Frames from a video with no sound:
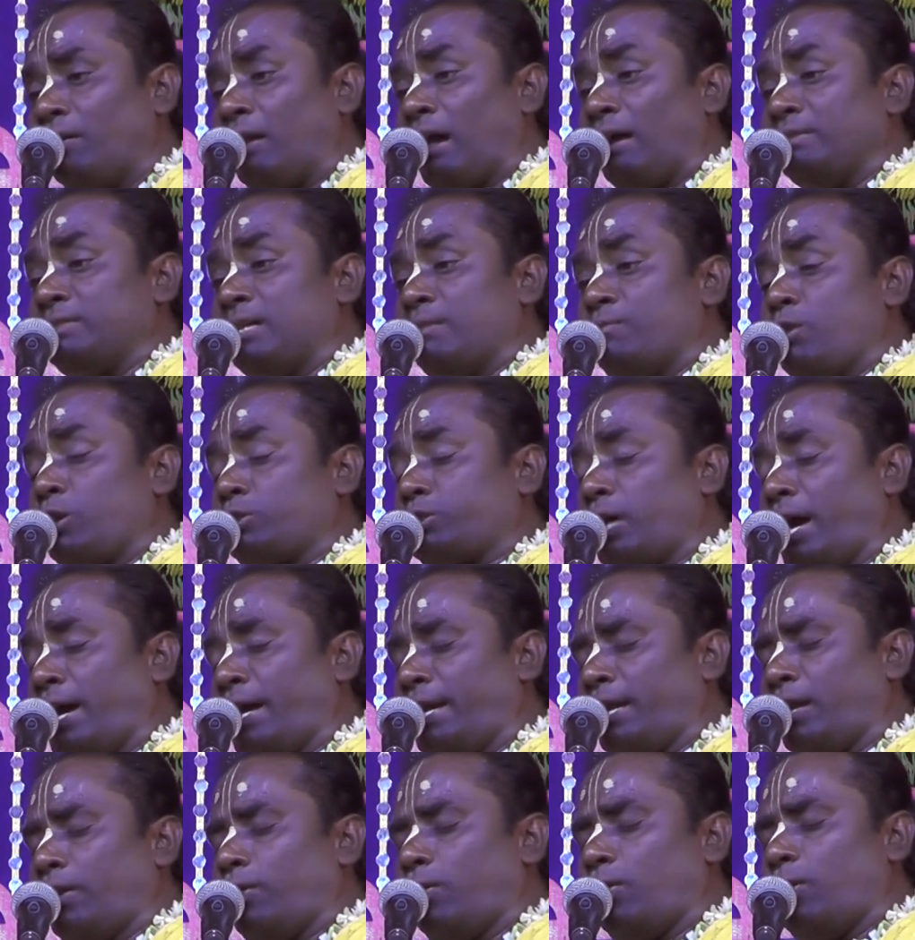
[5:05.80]
রাজা
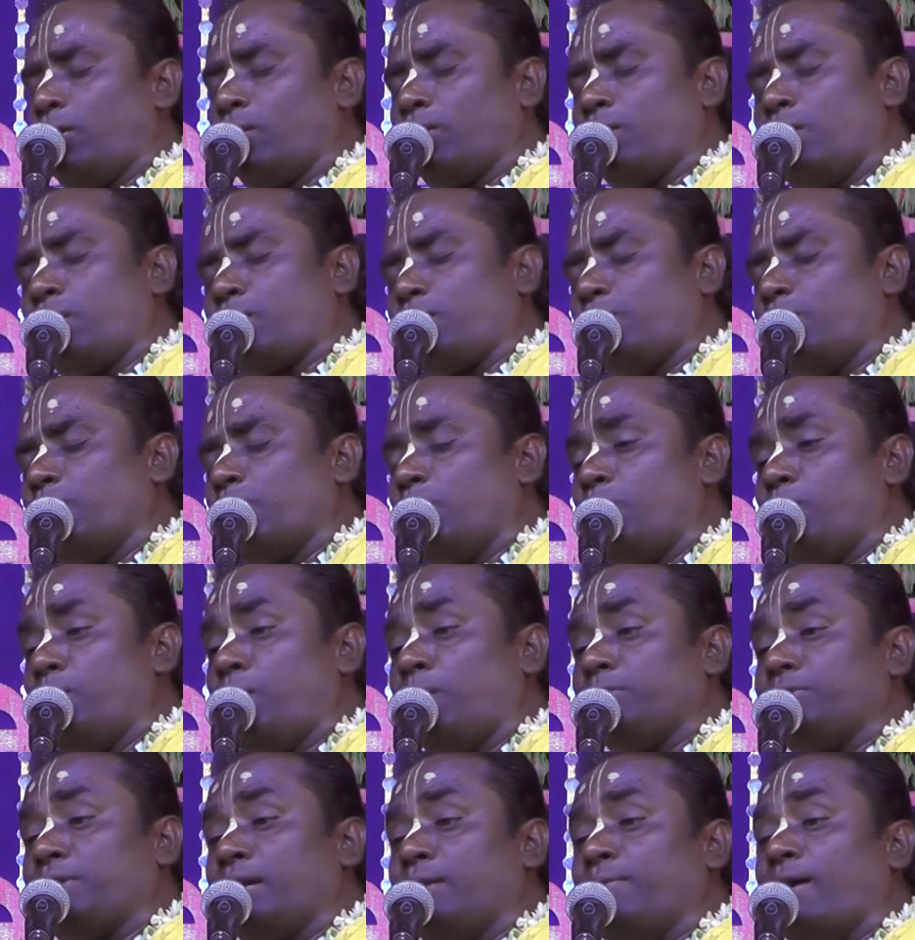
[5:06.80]
মশাইয়ের রোগ কোনো
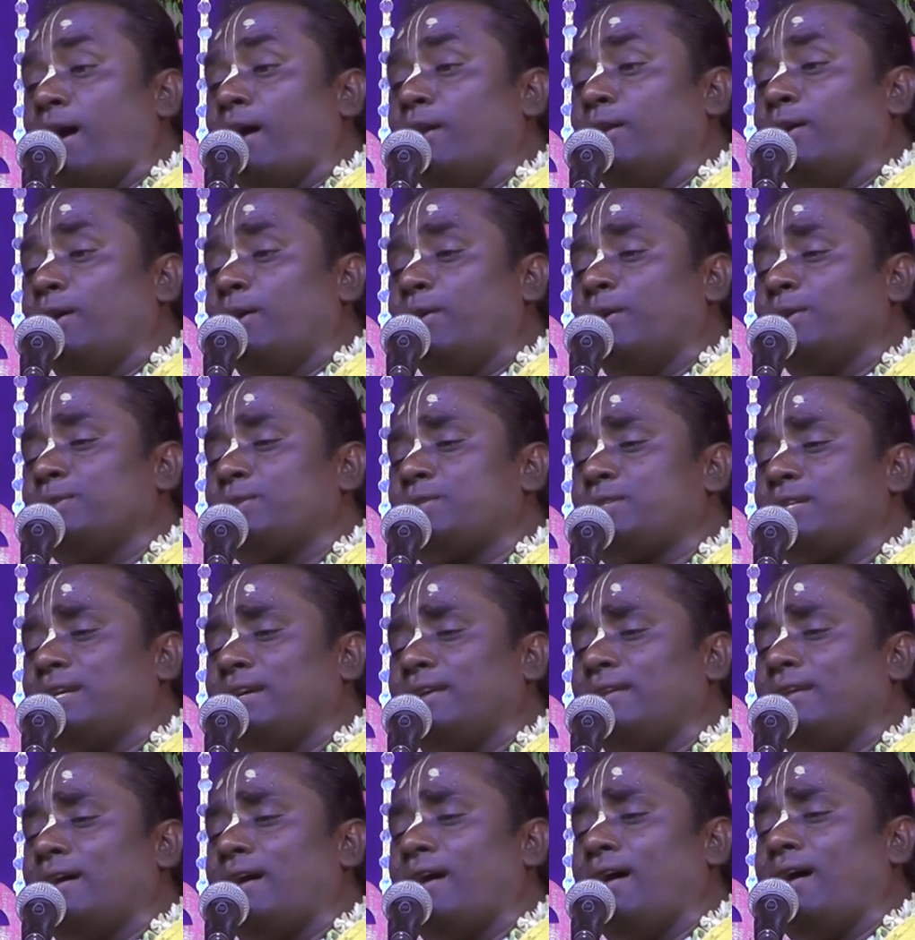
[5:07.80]
মতে ভালো হচ্ছে
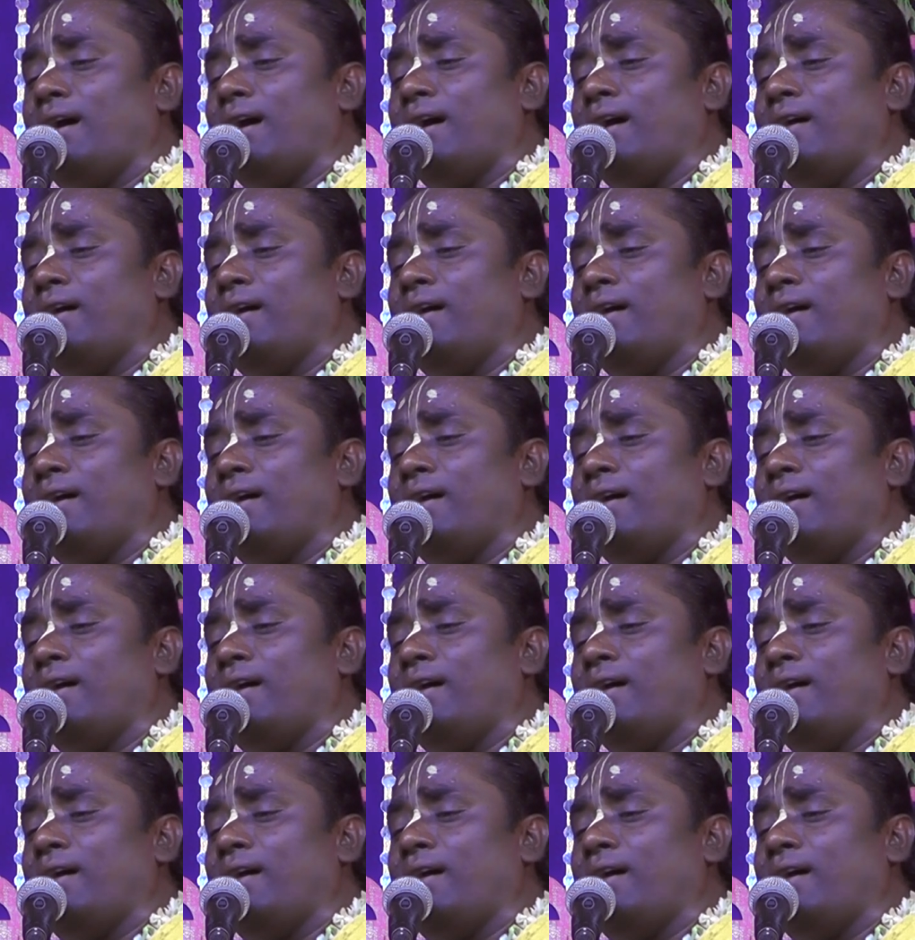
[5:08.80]
না